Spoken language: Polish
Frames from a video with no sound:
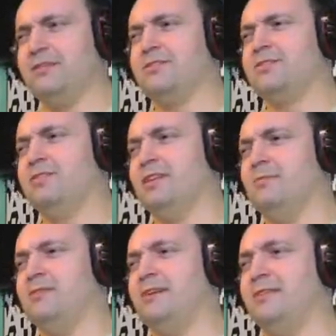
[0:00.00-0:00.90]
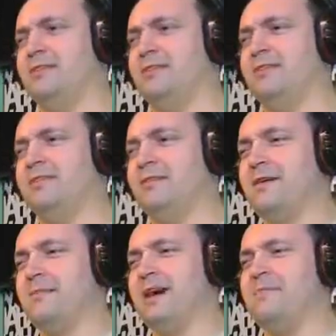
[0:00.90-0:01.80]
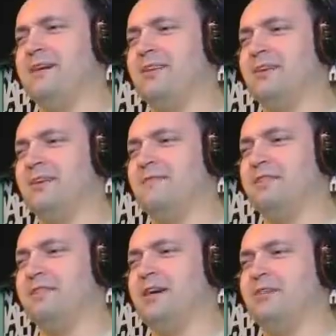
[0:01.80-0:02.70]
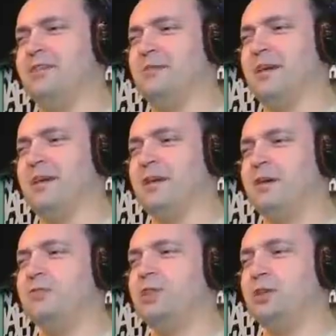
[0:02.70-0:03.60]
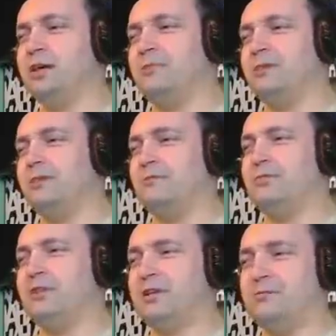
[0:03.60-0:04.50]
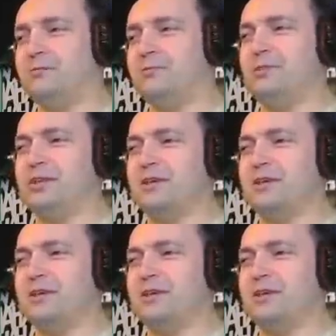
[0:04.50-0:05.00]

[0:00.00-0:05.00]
zrzucili mnie, ja, ja miałem ich trolla, właśnie oni mnie, uciekam, uciekam, uciekam,